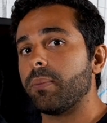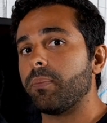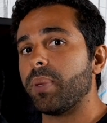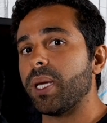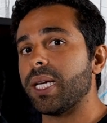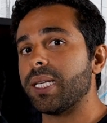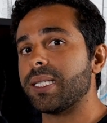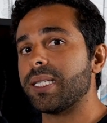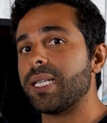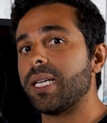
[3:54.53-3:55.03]

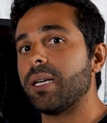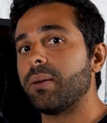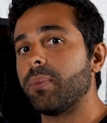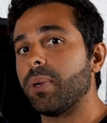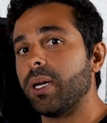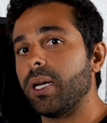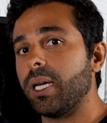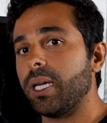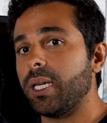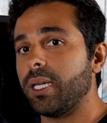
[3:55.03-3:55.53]

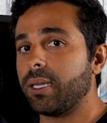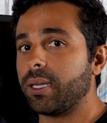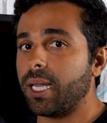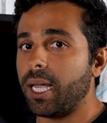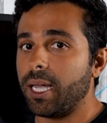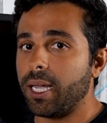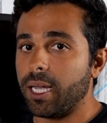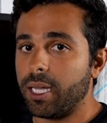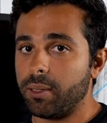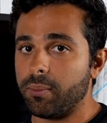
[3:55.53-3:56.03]
perceba e
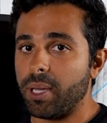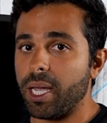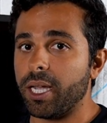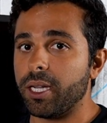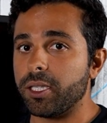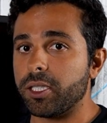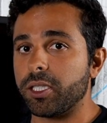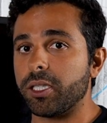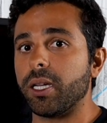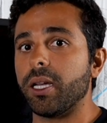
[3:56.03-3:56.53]
tenha em
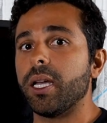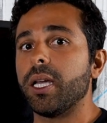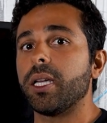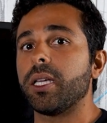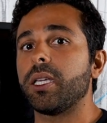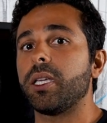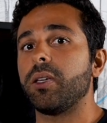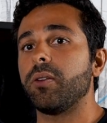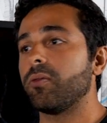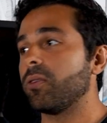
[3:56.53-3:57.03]
mente
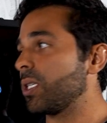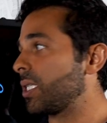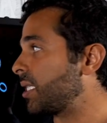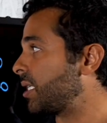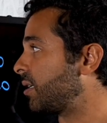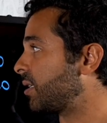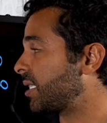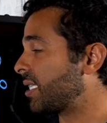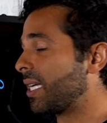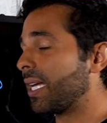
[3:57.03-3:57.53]
que
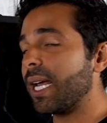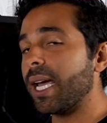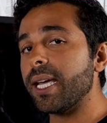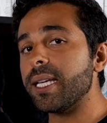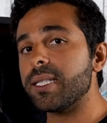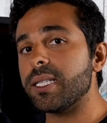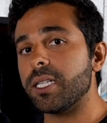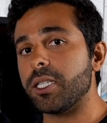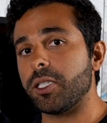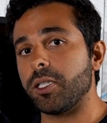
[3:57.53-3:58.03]
você será
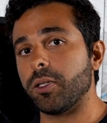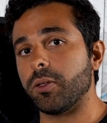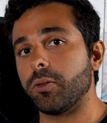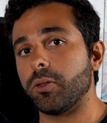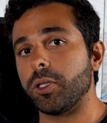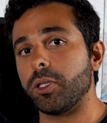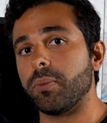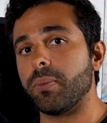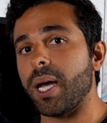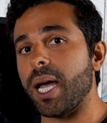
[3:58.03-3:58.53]

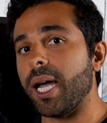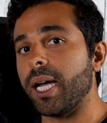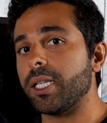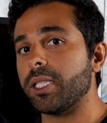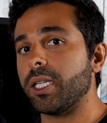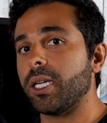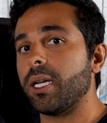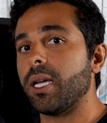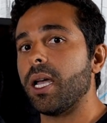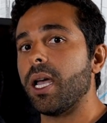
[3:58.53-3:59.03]
exigido de
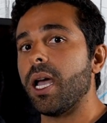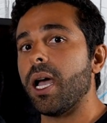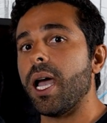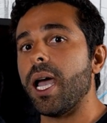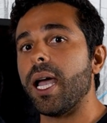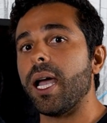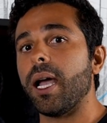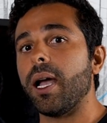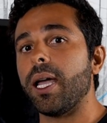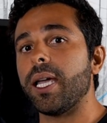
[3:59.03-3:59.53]
margem
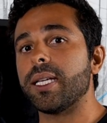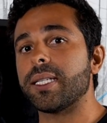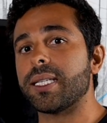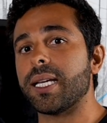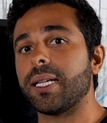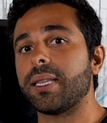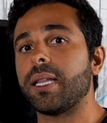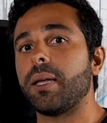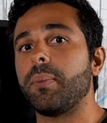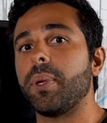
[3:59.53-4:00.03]

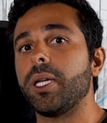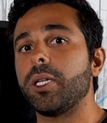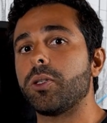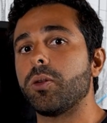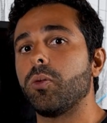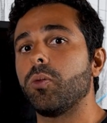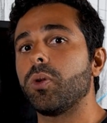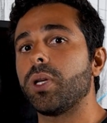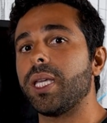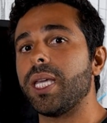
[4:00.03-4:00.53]
exatamente
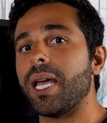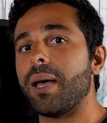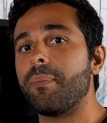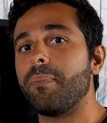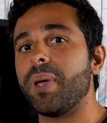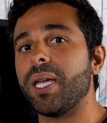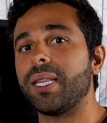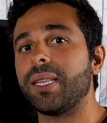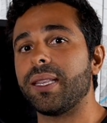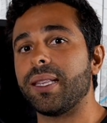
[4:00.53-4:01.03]
o que a
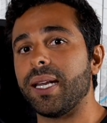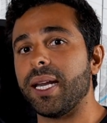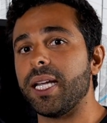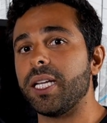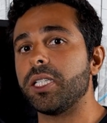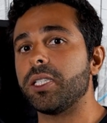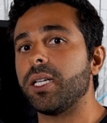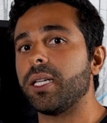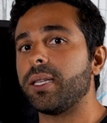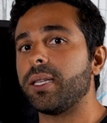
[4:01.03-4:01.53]
B3